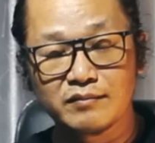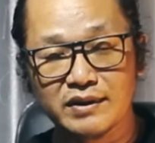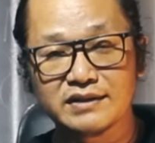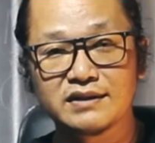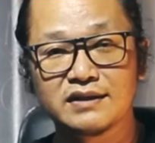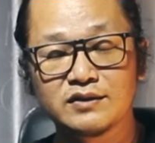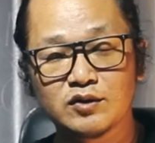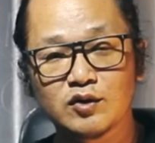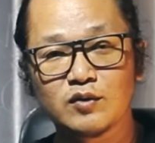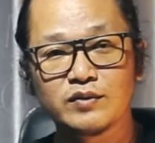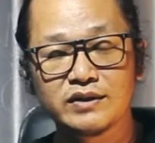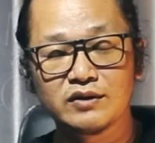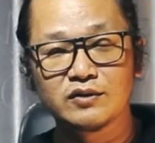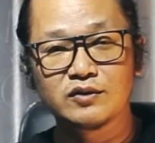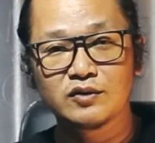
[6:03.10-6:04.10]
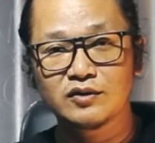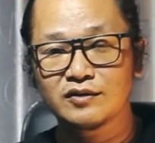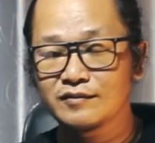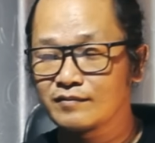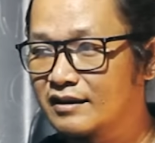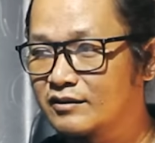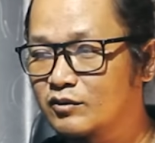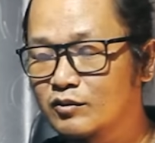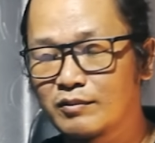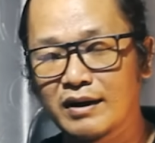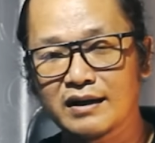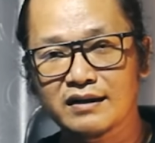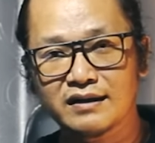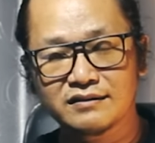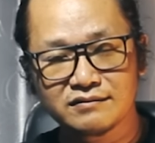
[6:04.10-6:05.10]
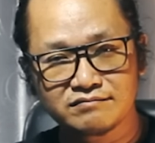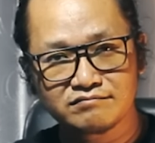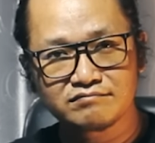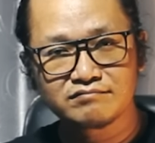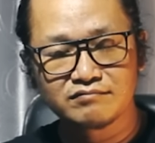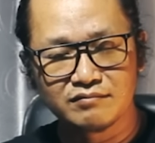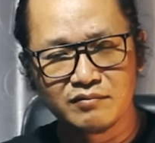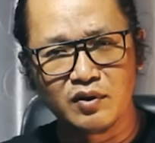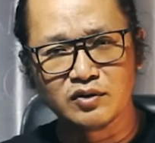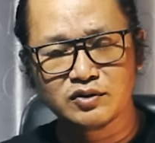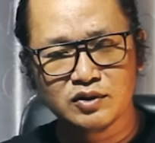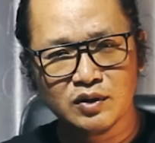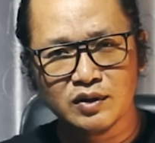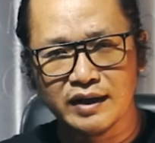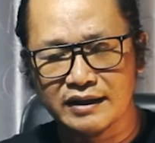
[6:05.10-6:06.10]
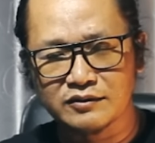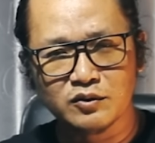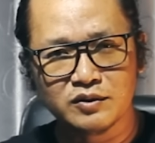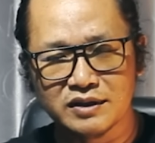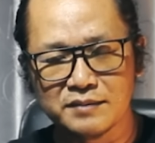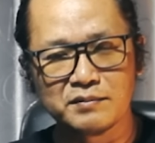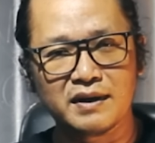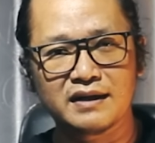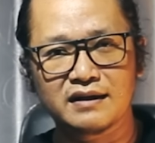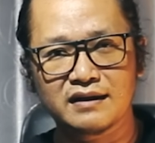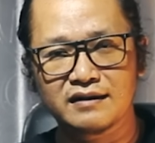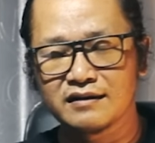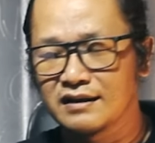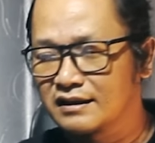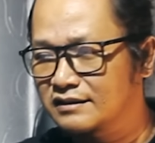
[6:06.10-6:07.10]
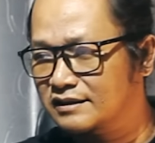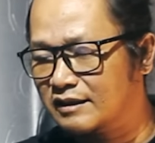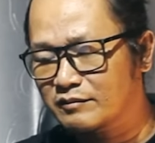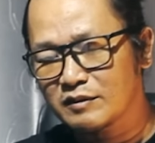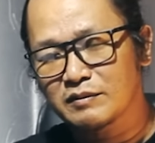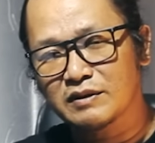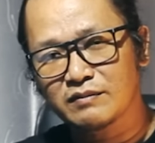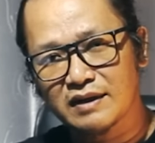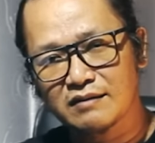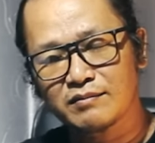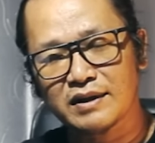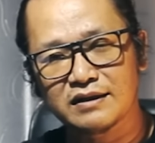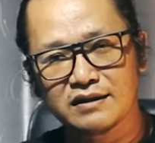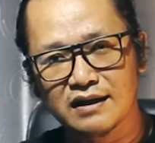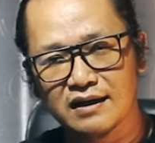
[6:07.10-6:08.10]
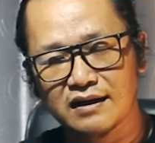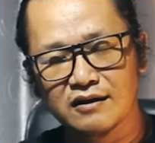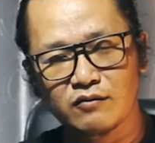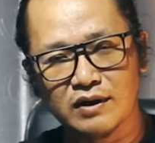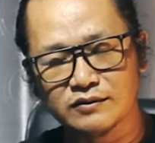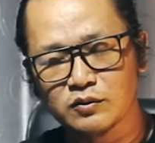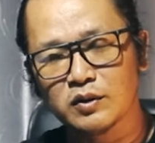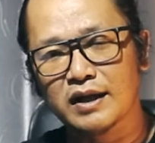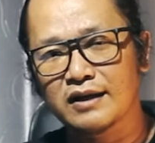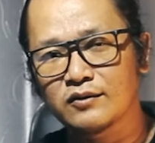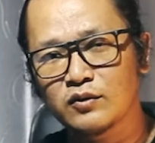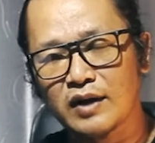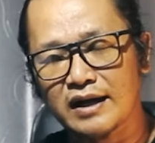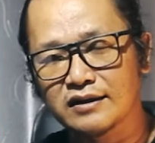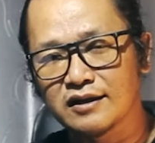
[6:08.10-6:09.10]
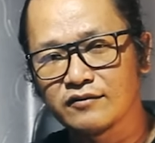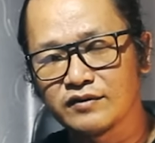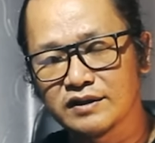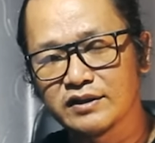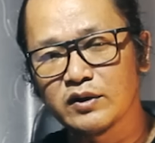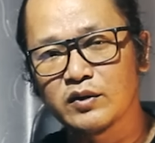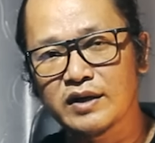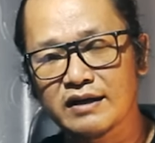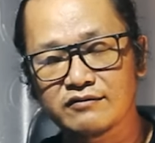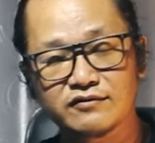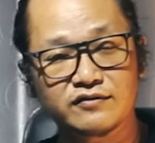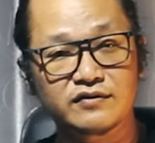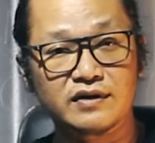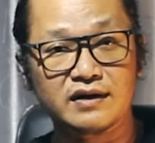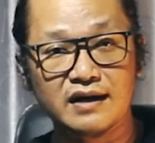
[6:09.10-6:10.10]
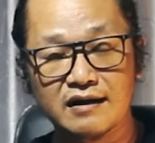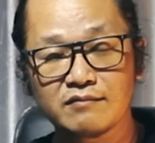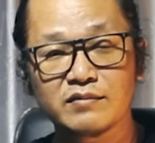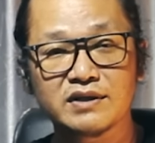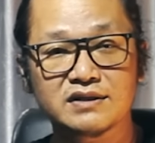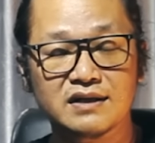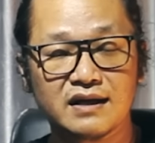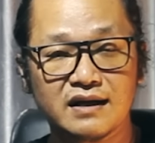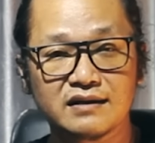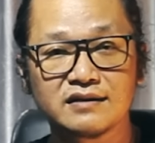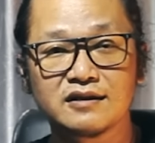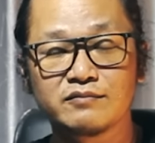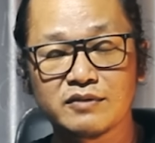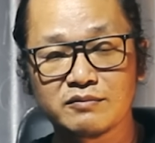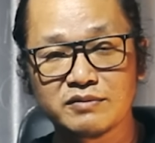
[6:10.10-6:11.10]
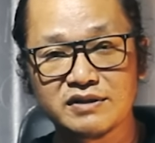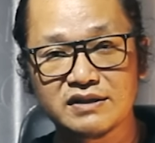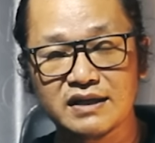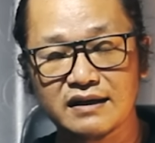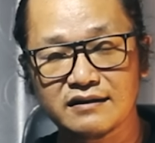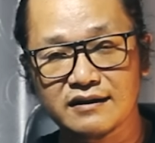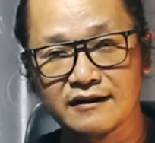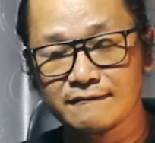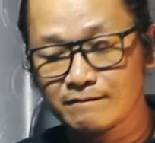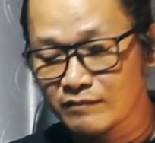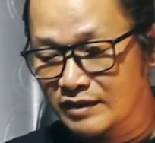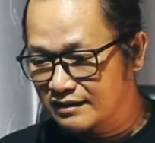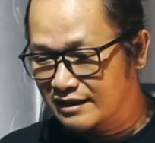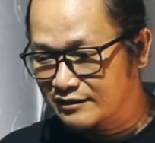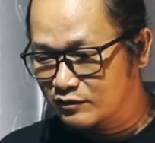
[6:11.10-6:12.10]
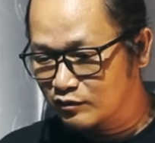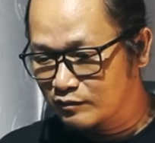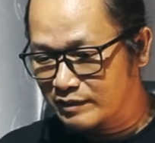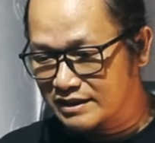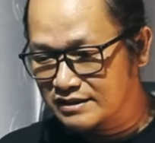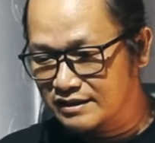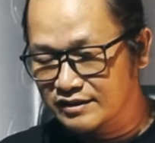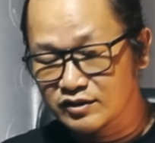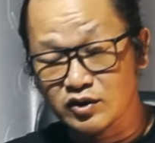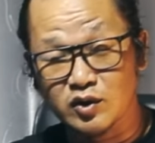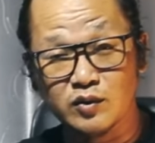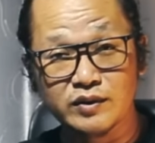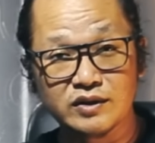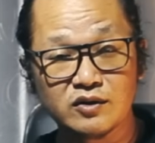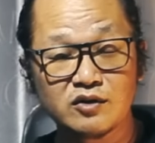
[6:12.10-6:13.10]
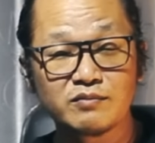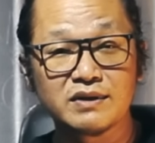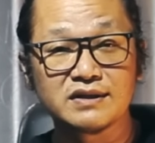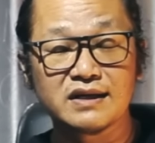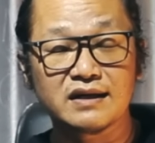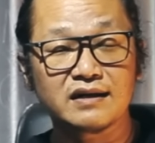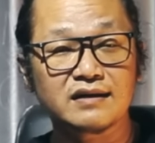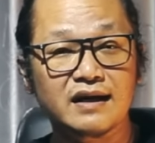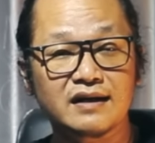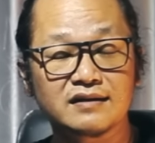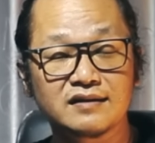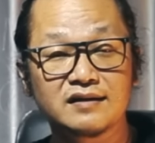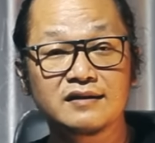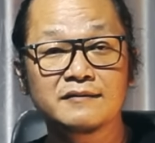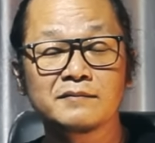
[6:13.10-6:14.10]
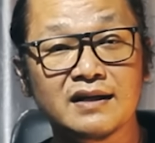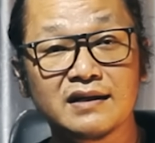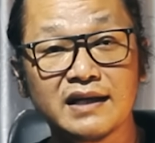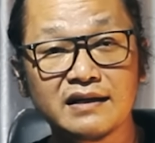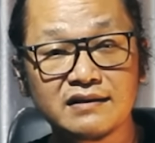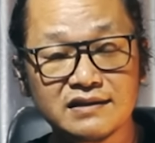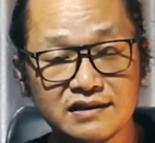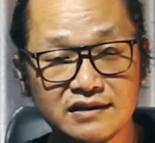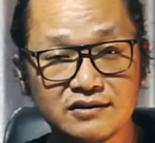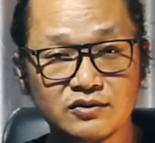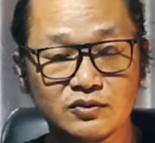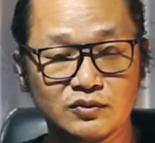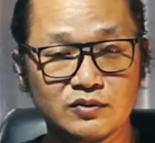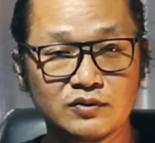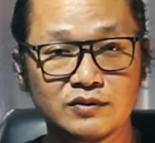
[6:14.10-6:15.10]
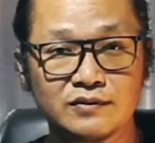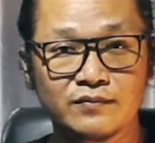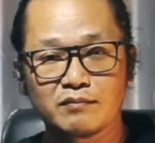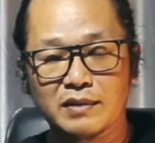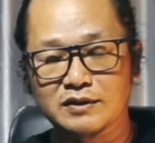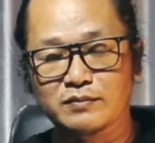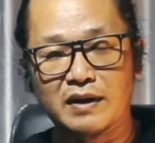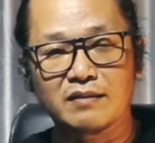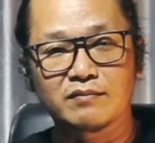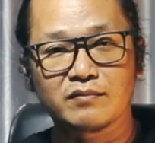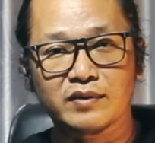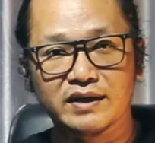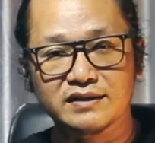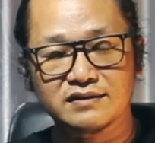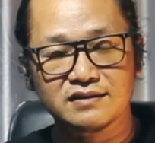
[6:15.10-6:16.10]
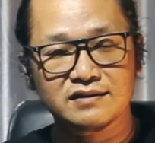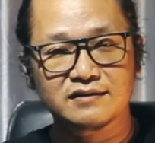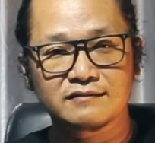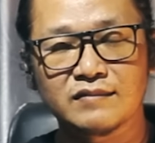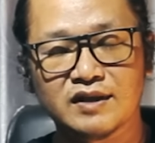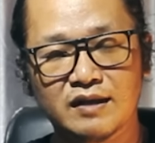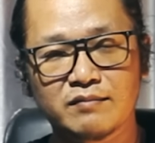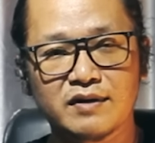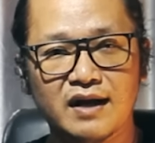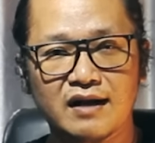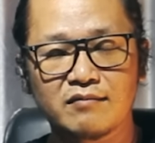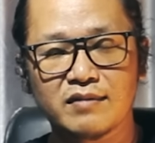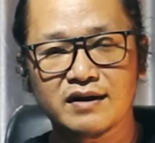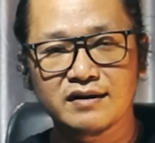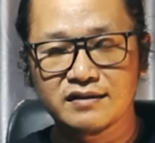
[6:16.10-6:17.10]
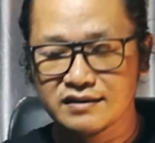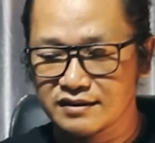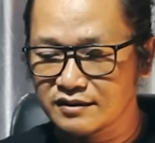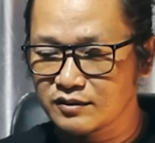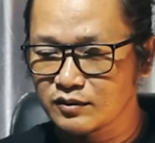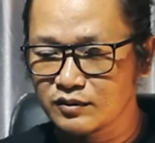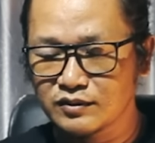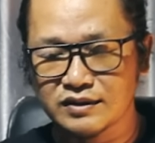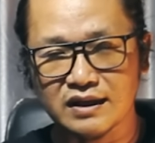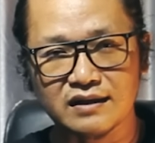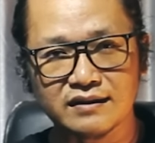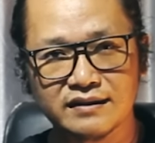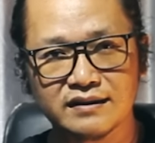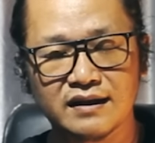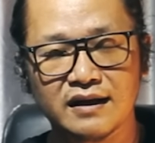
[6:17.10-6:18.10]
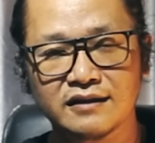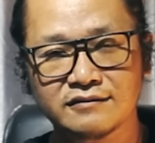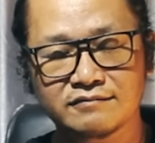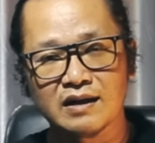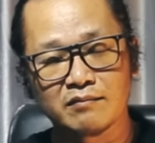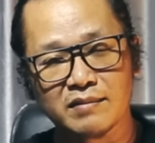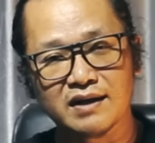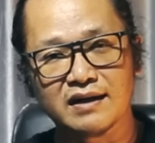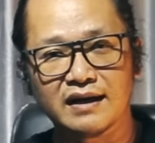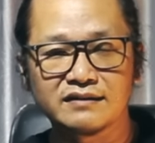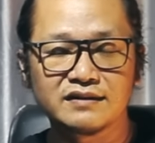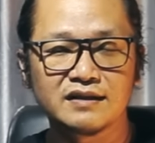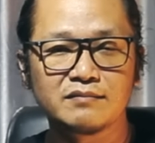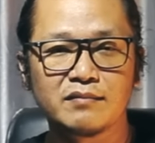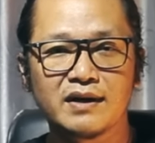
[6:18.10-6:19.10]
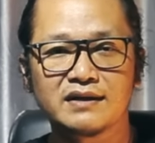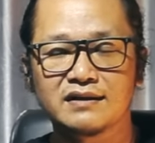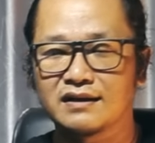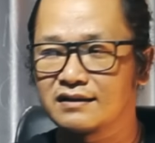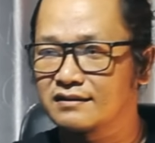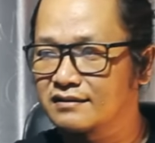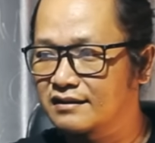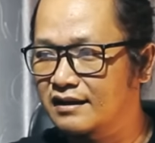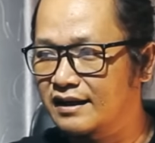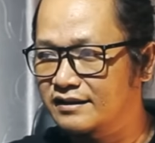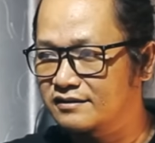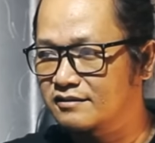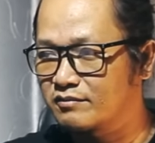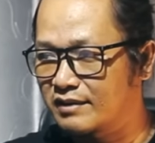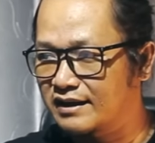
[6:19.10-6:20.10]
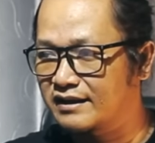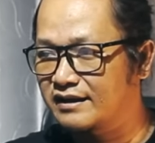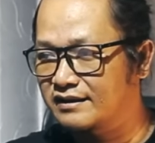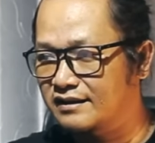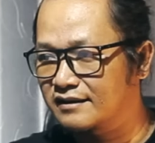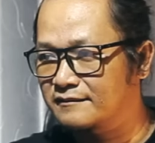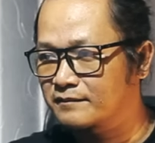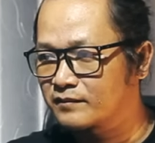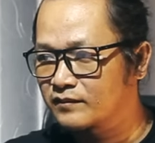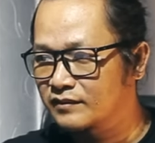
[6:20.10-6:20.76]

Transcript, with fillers: Presiden Joko Widodo itu bahkan bocor atau gimana. Tetapi memang pada waktu lalu ada video yang rame sekali diperbincangkan yaitu Presiden Joko Widodo berjalan kaki dan di situ pas pampres tim keamanan di situ terlihat mengganti ban dan lain sebagainya.